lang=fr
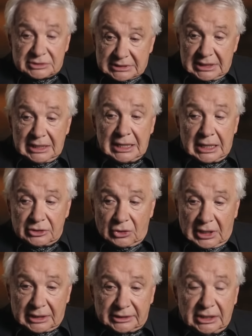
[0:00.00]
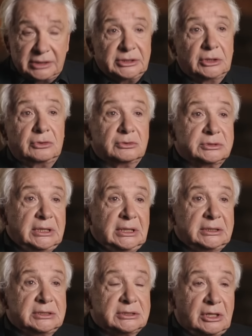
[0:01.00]
celle-là, il y aura un dernier
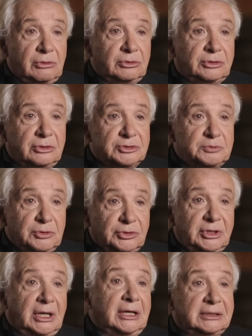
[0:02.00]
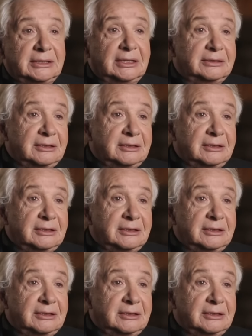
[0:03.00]
concert qui sera retransmis en direct à la